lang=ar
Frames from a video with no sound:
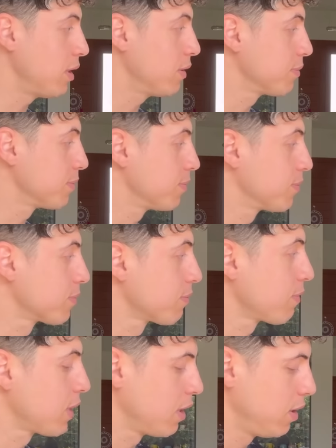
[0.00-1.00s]
قرب ولا ايه
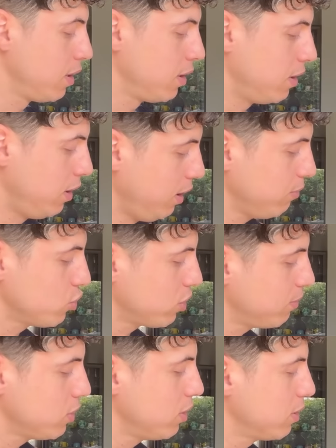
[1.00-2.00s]
لا مش
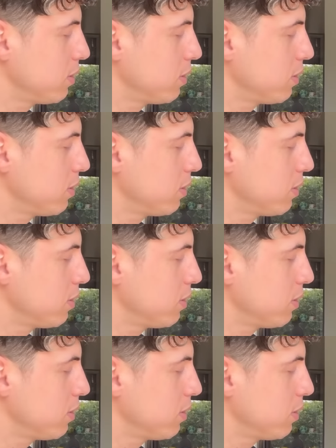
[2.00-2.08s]
رمضان